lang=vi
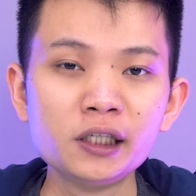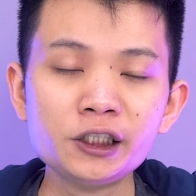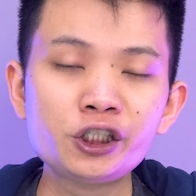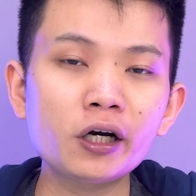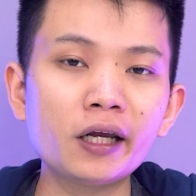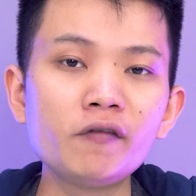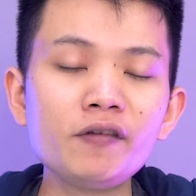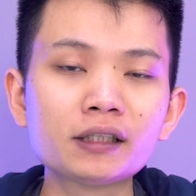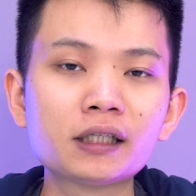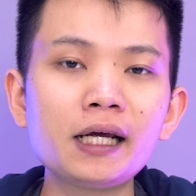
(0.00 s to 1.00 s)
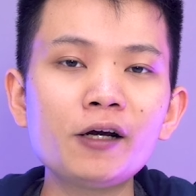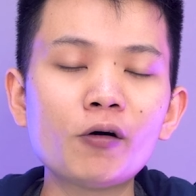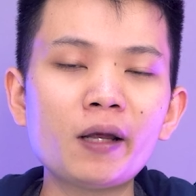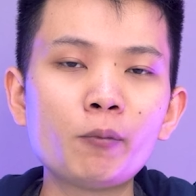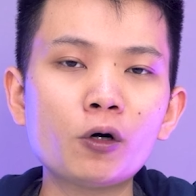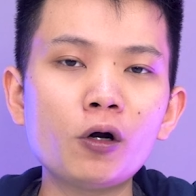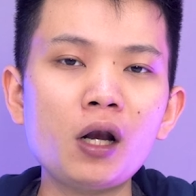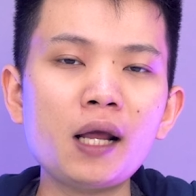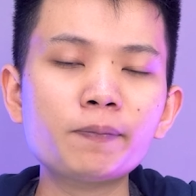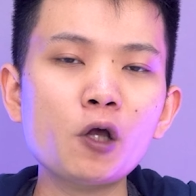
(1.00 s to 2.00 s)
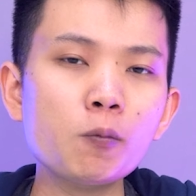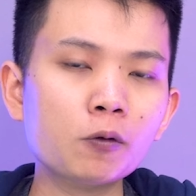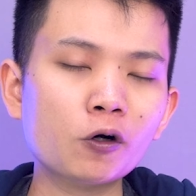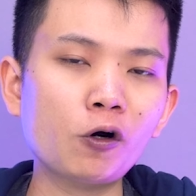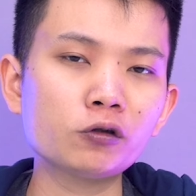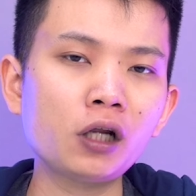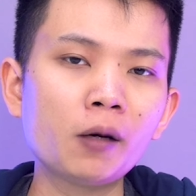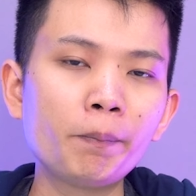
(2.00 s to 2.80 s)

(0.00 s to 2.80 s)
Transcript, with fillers: Chưa kể đến việc thì đây còn là một con laptop có thời lượng